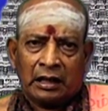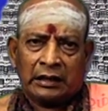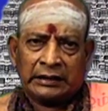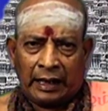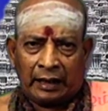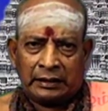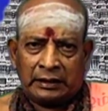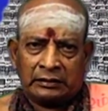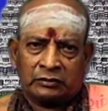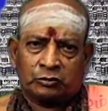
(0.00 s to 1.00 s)
அதனால
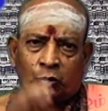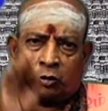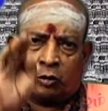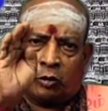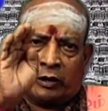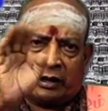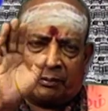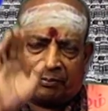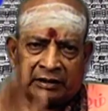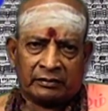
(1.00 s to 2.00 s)
தான் அதுக்கு
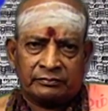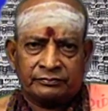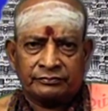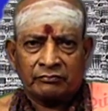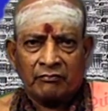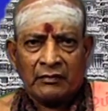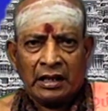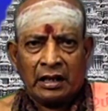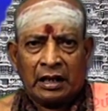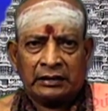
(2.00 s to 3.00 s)
தொழுநோயின்னு பேர்
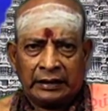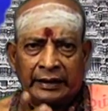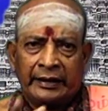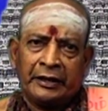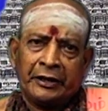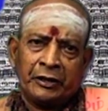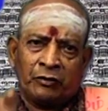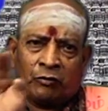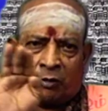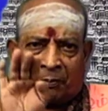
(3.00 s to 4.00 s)
அதுக்கு
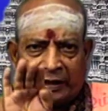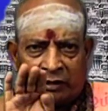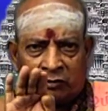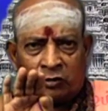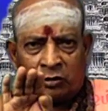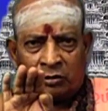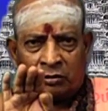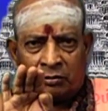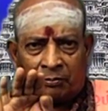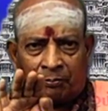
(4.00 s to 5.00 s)
இன்னியும் ஒரு பேர் உண்டு
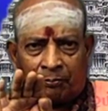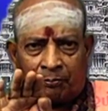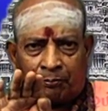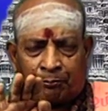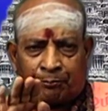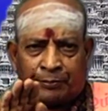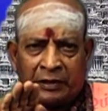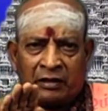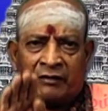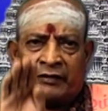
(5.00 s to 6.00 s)

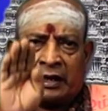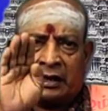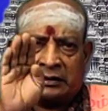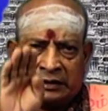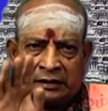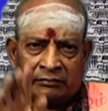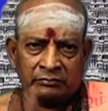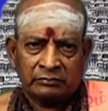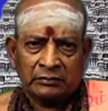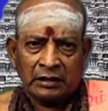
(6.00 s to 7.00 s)
பெருவியாதி
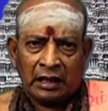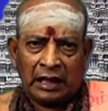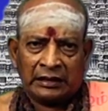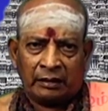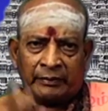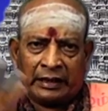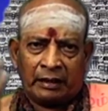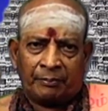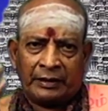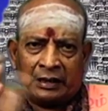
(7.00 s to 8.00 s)
அதுக்கு
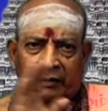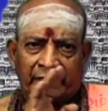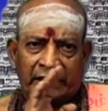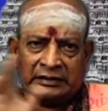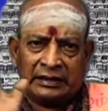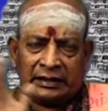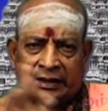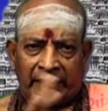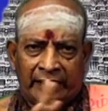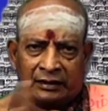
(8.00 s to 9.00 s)
மேலே பெரிய வியாதியே
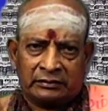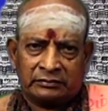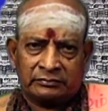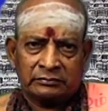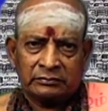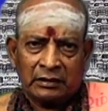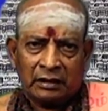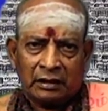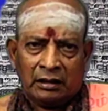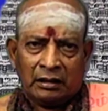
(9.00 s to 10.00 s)
கிடையாது
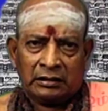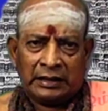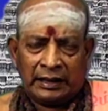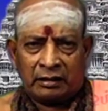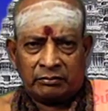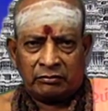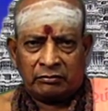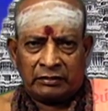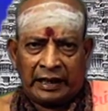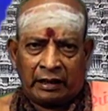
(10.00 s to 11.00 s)
இது
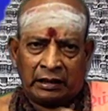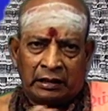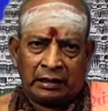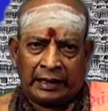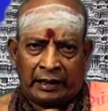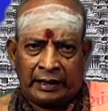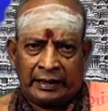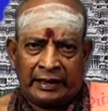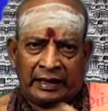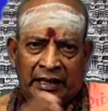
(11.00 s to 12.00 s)
அணபூரி அண்ணல்
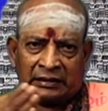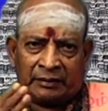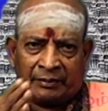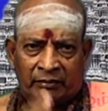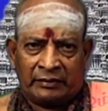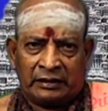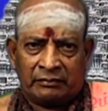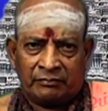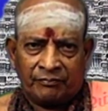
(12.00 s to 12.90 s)
அருணகிரிநாத பெருமான்